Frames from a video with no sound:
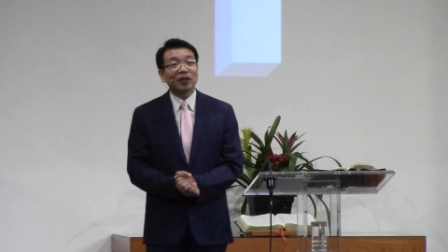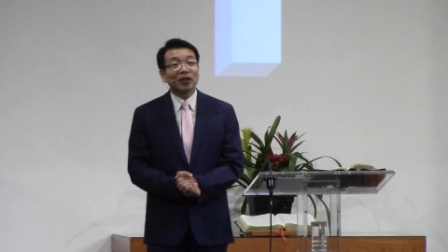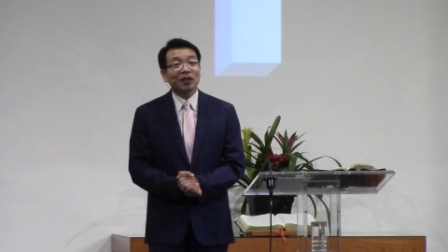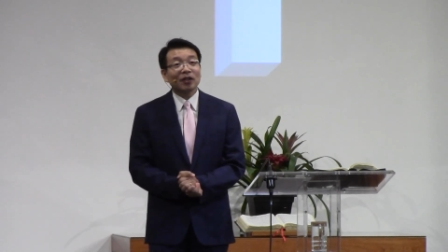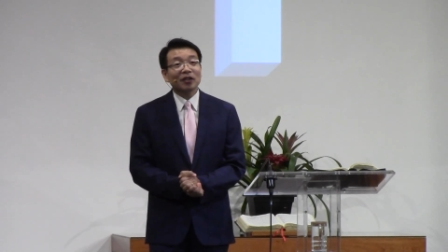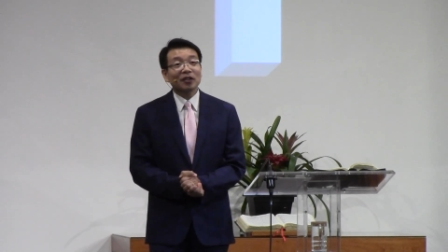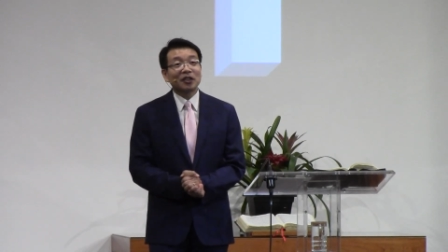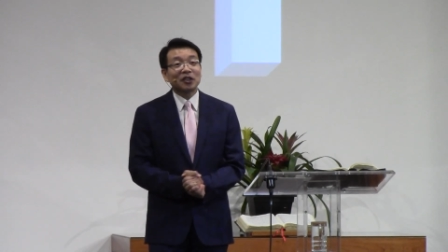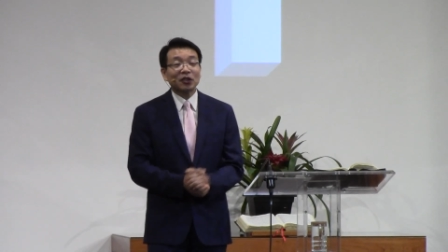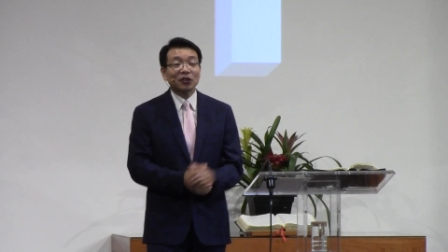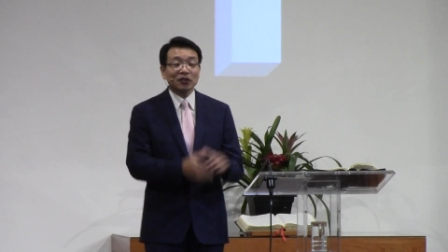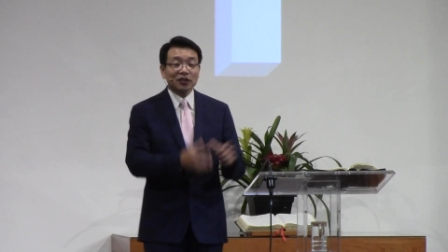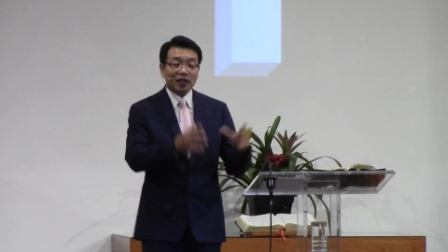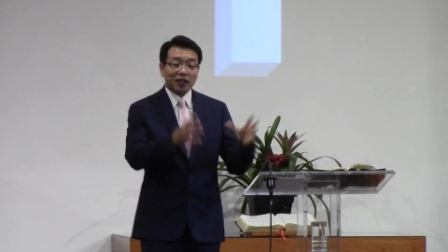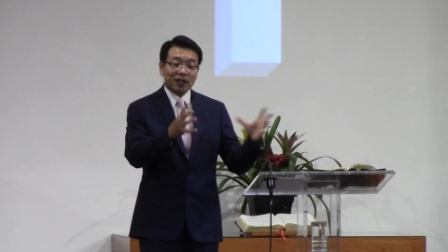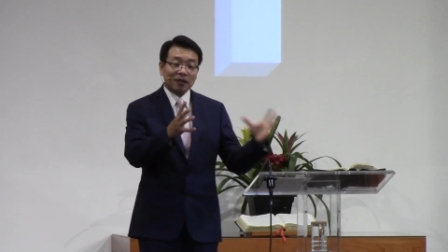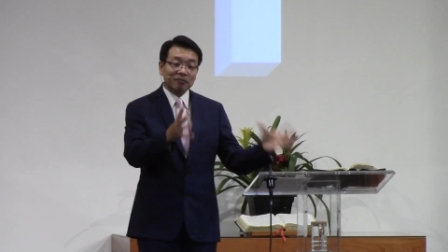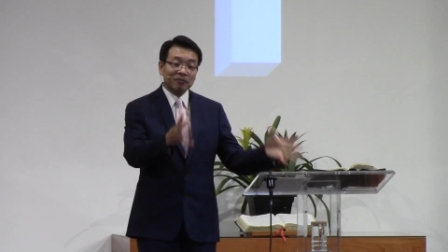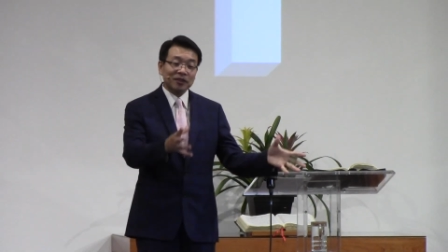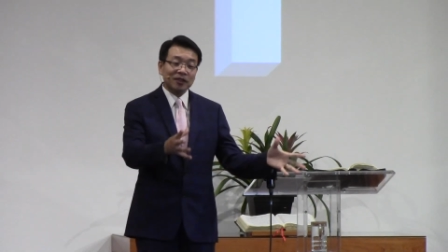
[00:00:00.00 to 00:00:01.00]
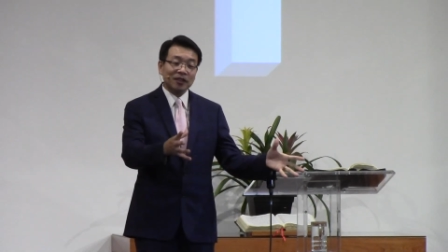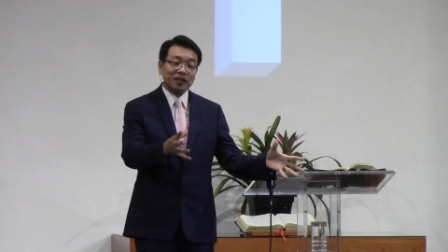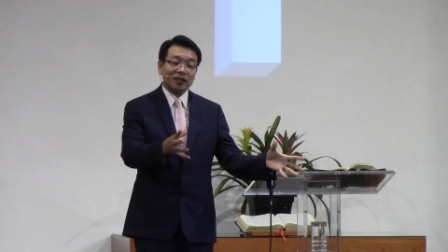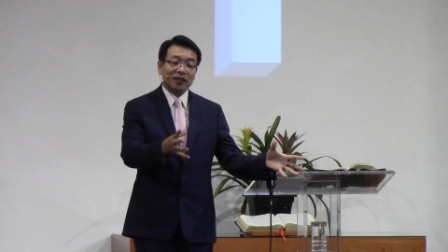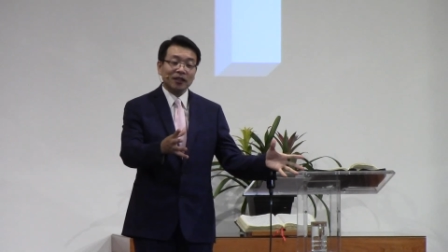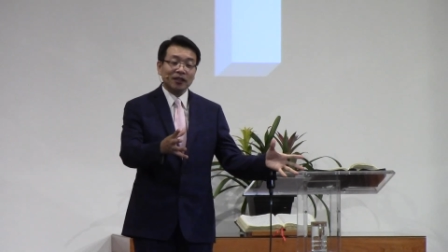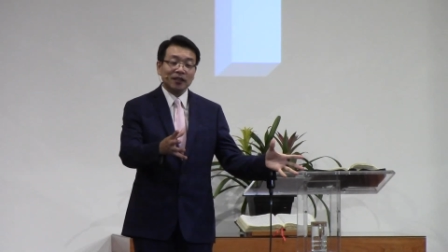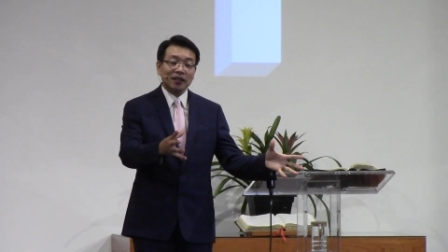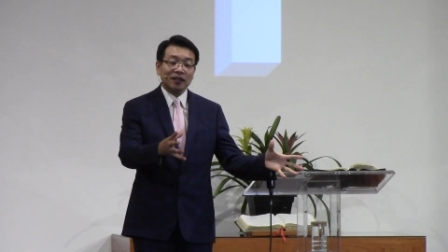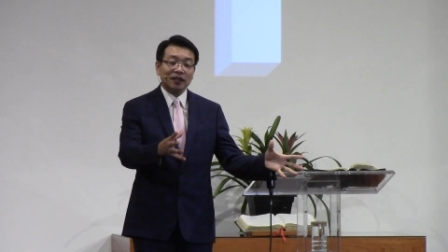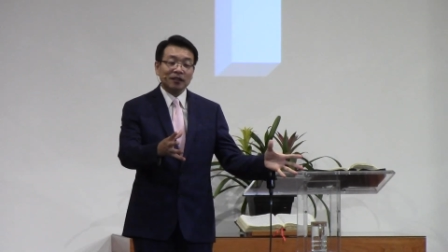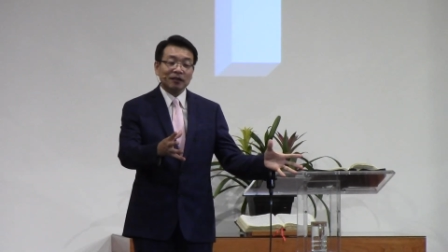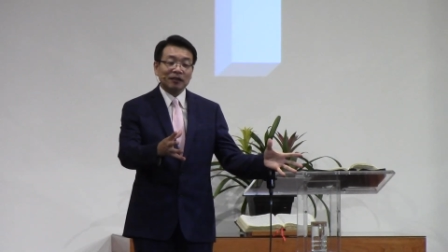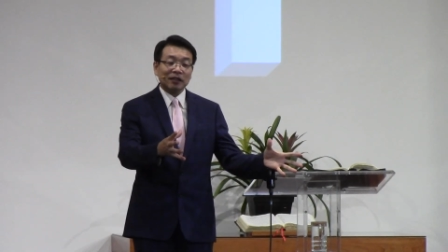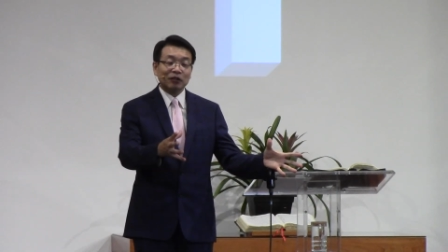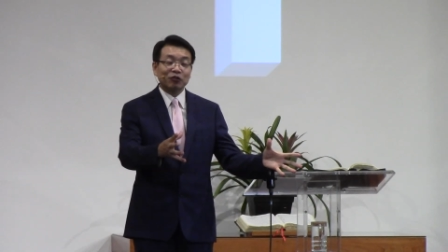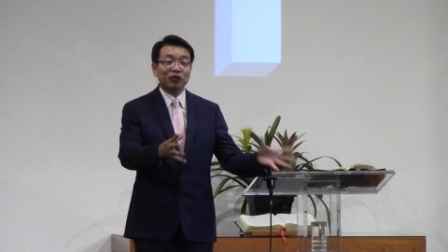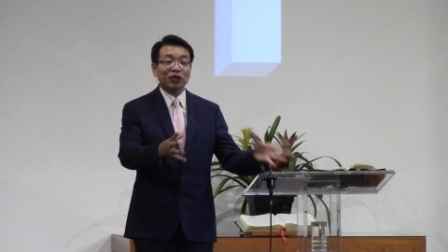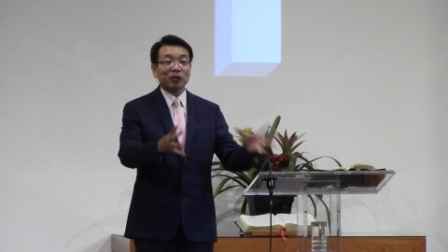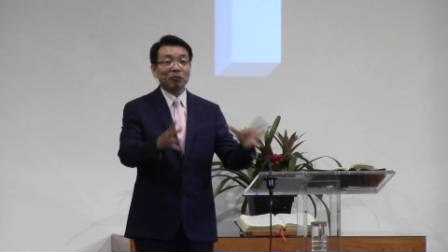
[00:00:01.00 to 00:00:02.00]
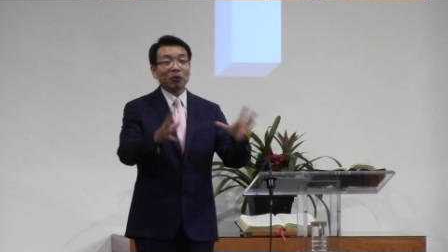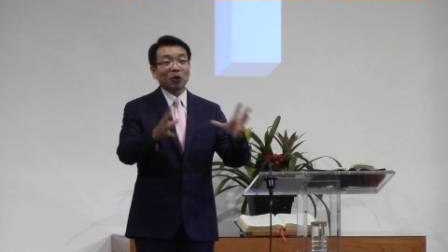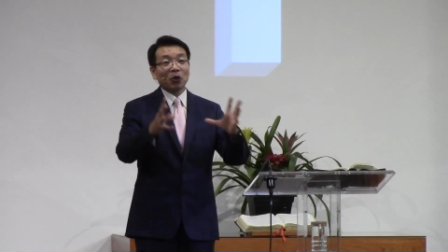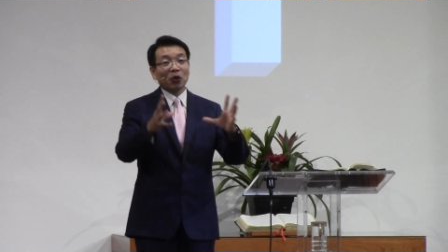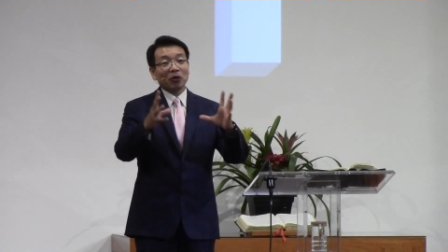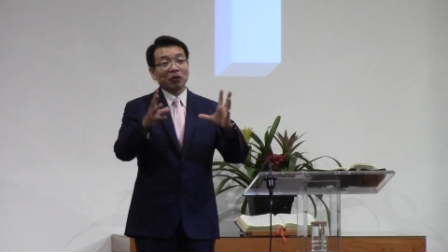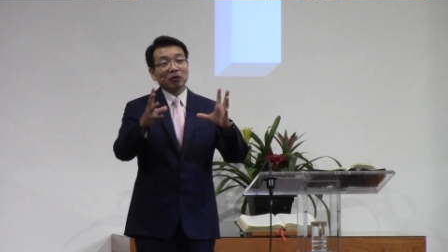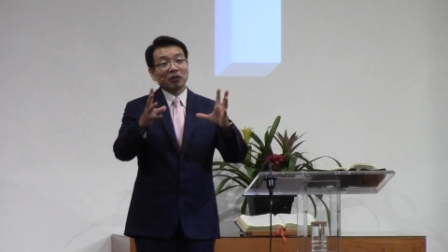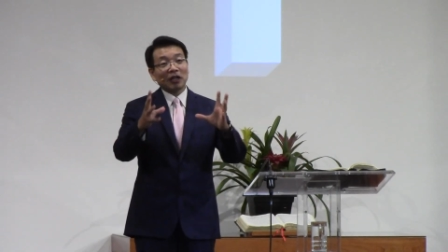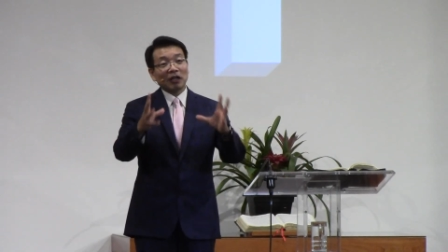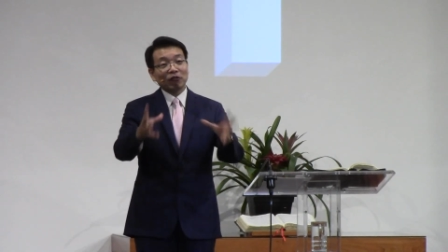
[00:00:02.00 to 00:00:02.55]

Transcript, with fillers: 아, 그런 사람들이 나중에 뭐 어,